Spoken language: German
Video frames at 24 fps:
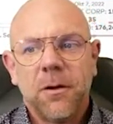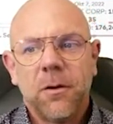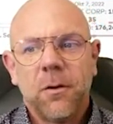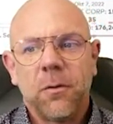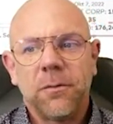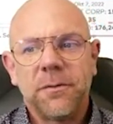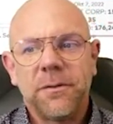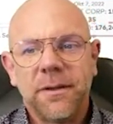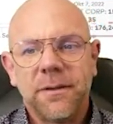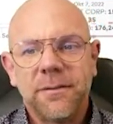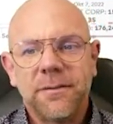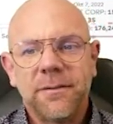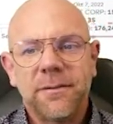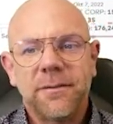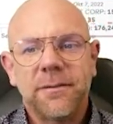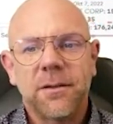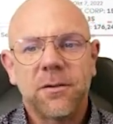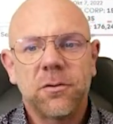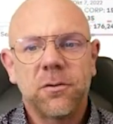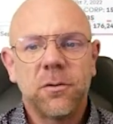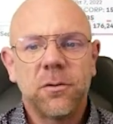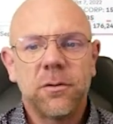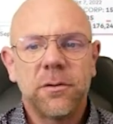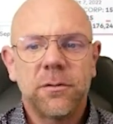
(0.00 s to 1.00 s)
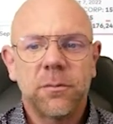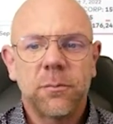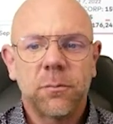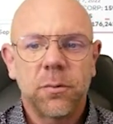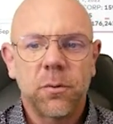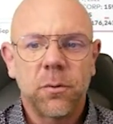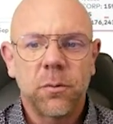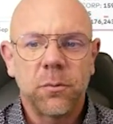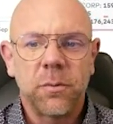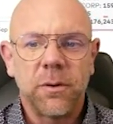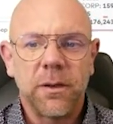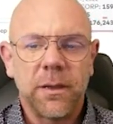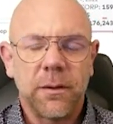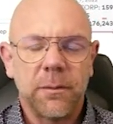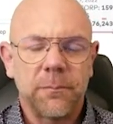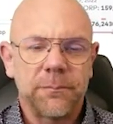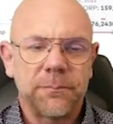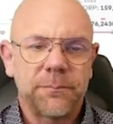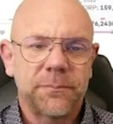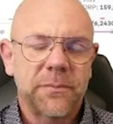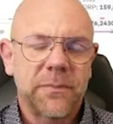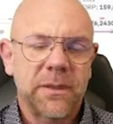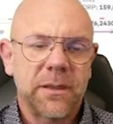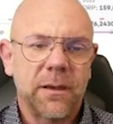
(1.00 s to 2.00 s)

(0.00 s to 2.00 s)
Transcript: Und das ist natürlich ein Problem.